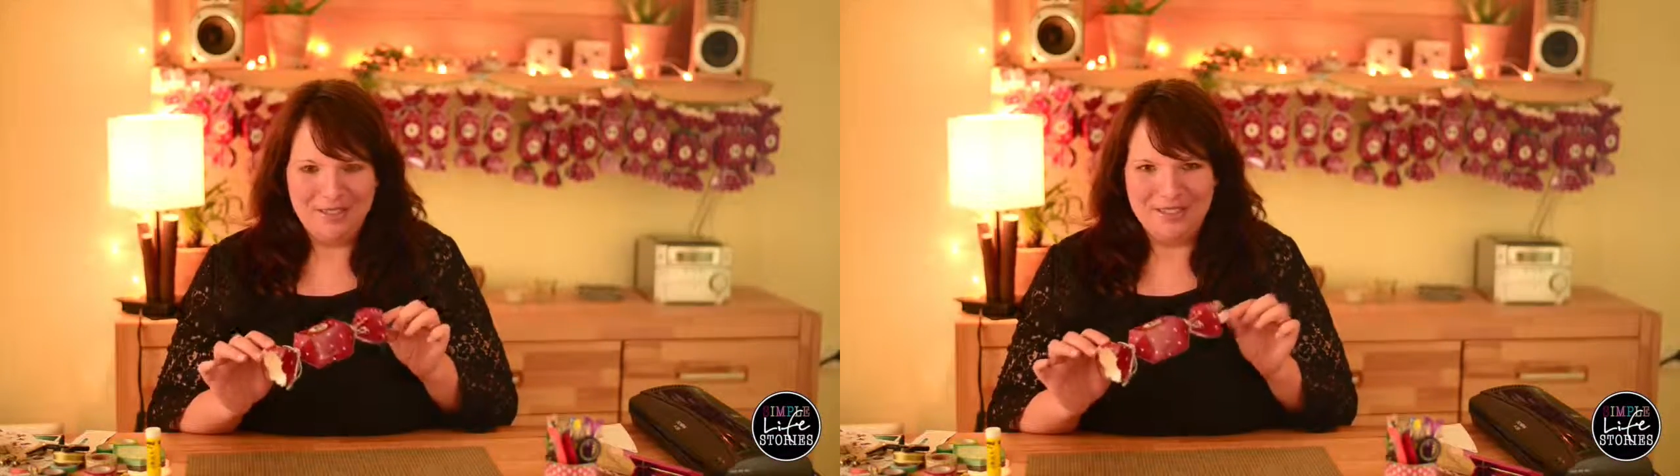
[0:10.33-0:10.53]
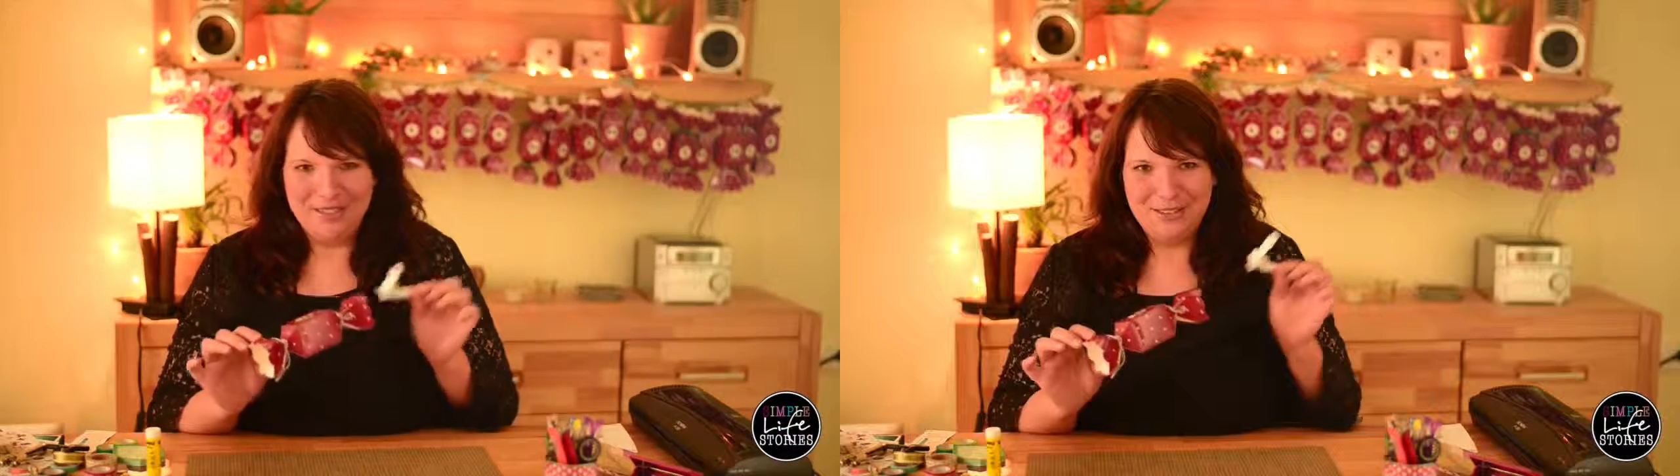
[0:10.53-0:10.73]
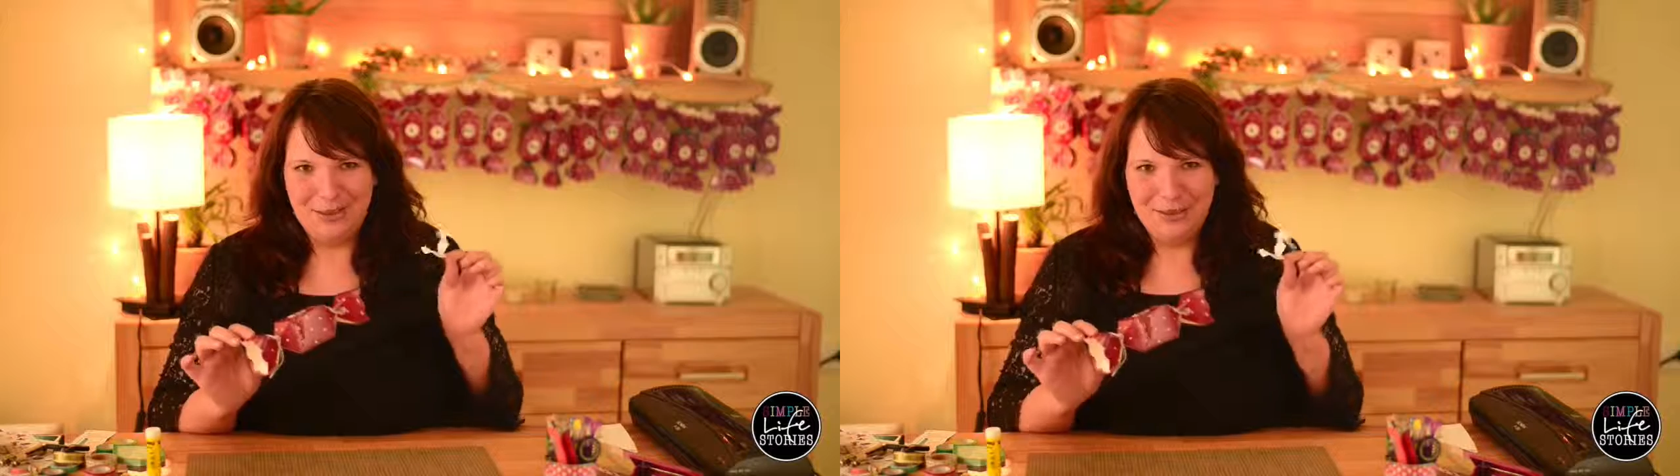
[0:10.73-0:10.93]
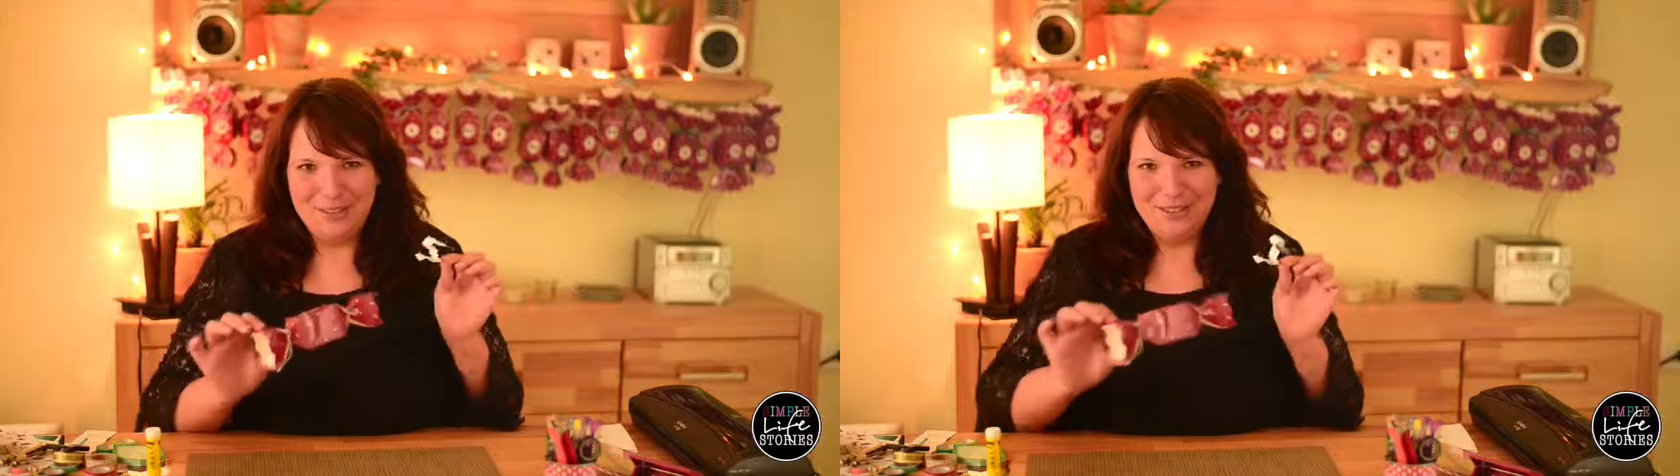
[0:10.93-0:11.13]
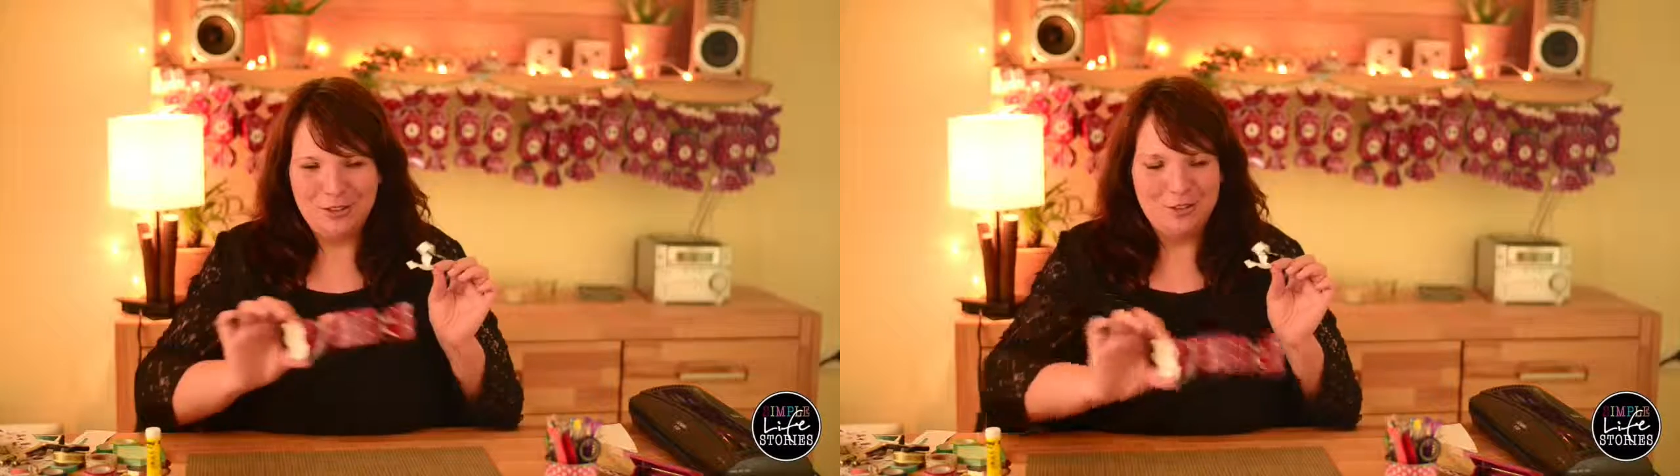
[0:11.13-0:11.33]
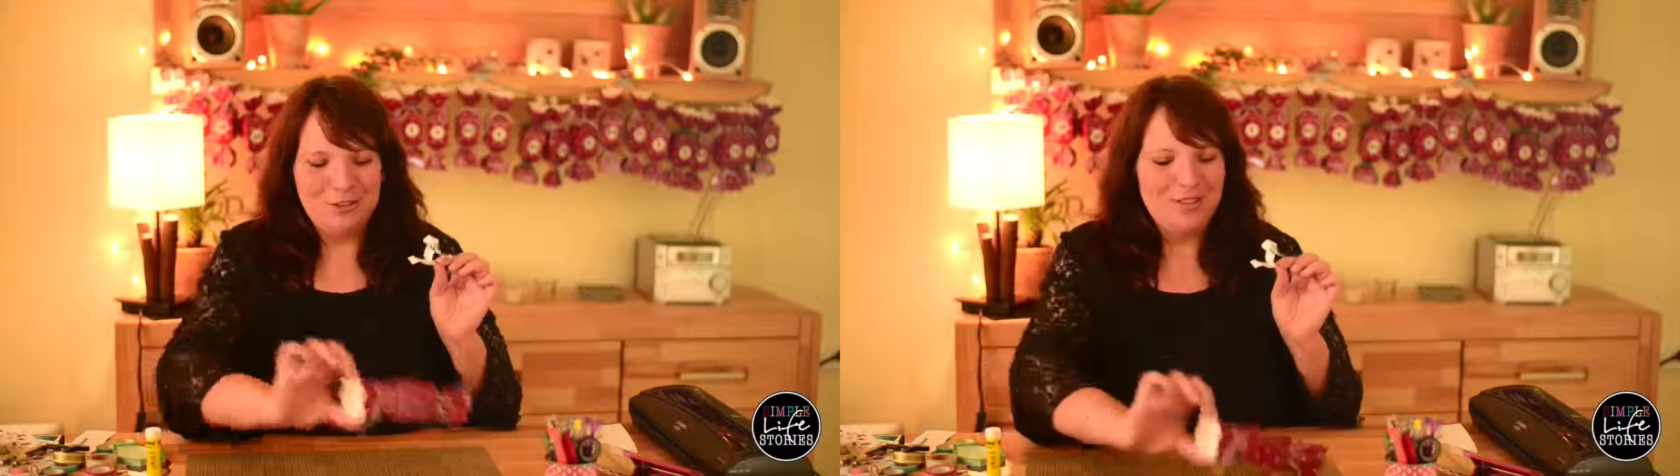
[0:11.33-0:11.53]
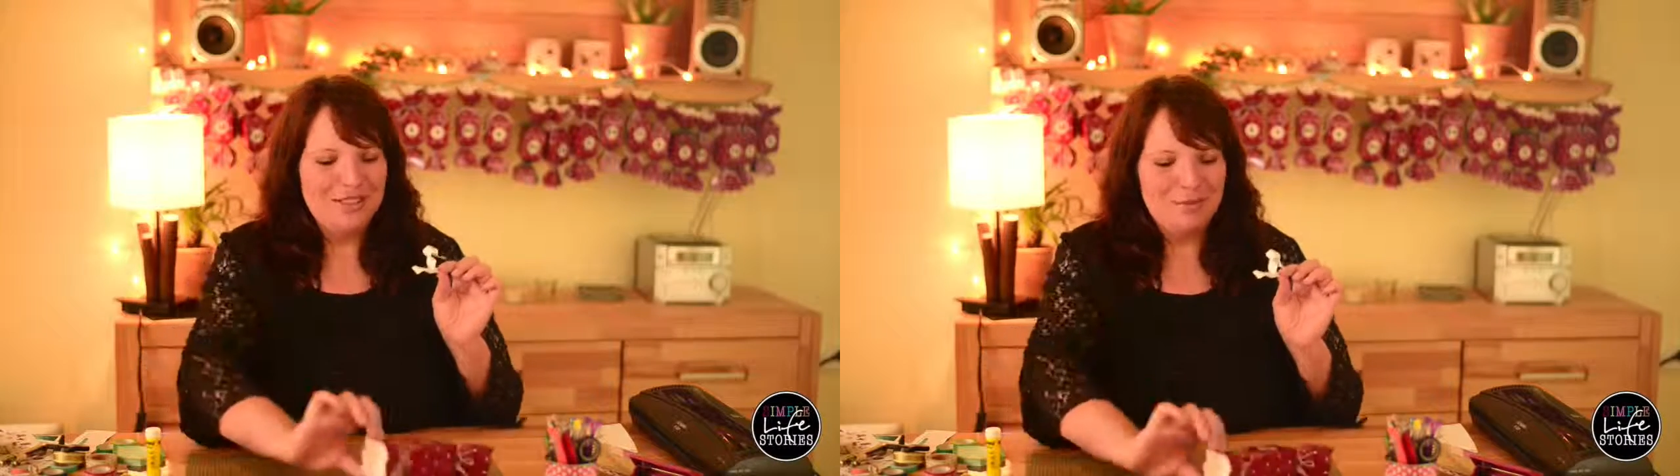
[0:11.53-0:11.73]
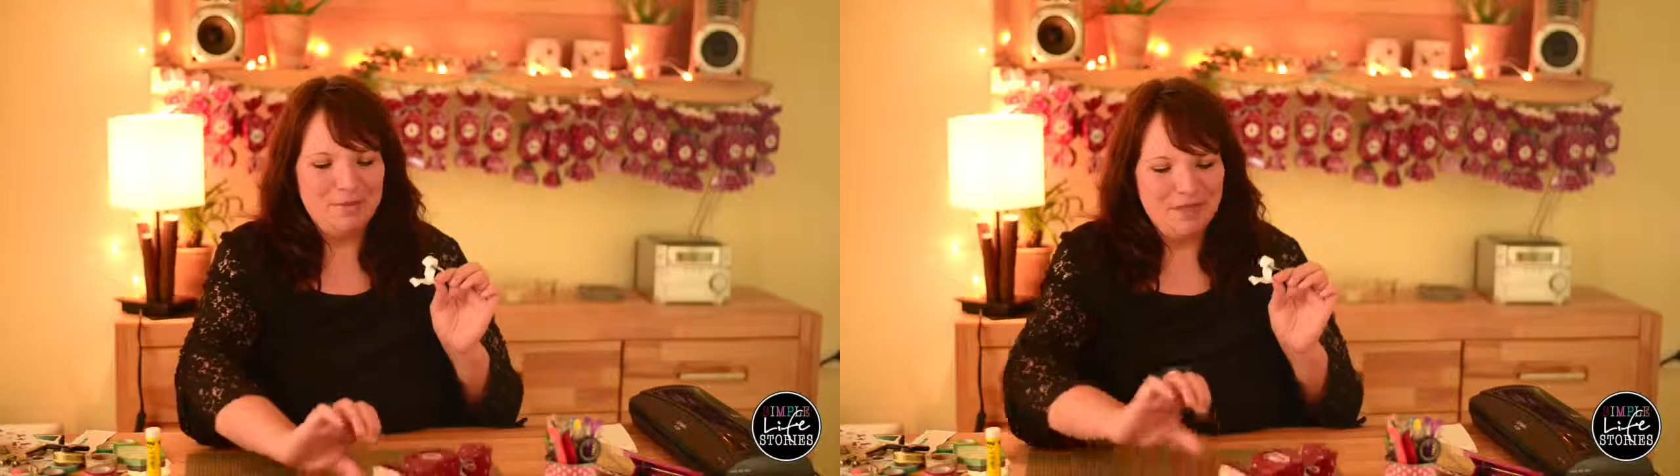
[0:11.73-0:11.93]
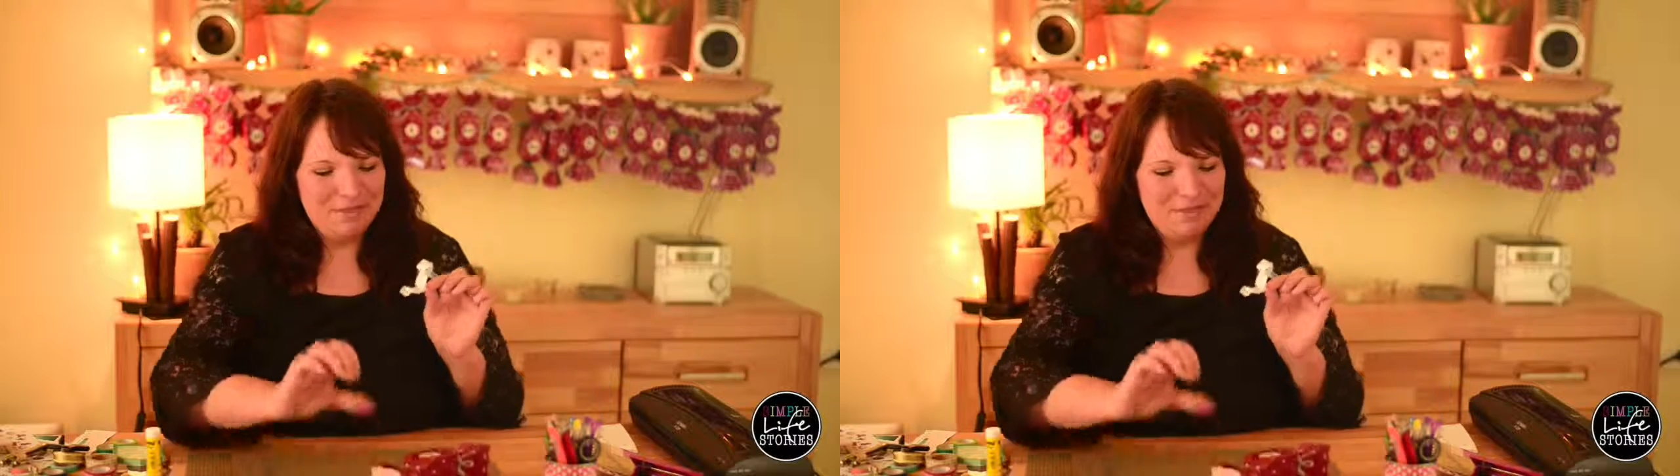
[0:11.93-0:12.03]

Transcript: was es heute Schönes gibt.